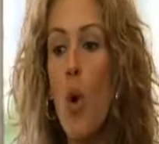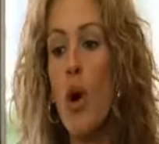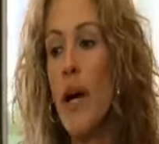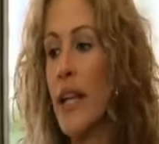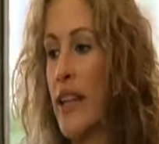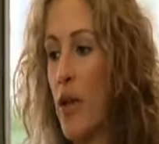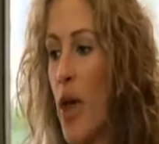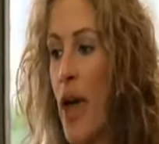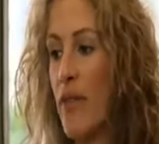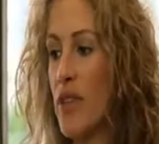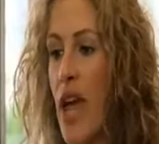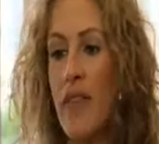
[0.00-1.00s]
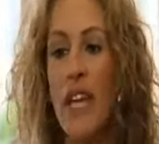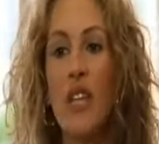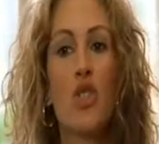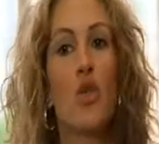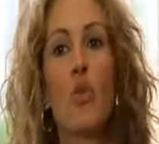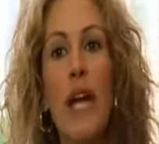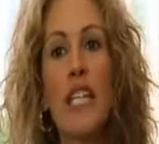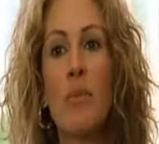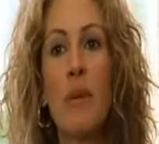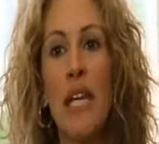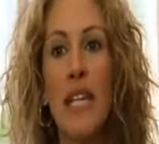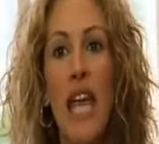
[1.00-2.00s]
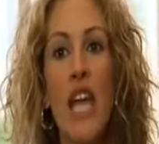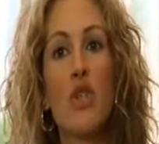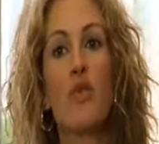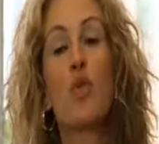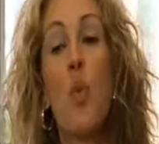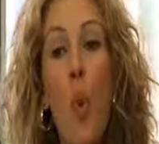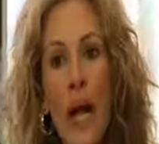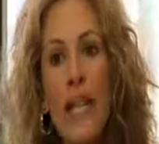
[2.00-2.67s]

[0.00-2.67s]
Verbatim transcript: и им не пришлось бы удалять матку в 20-летнем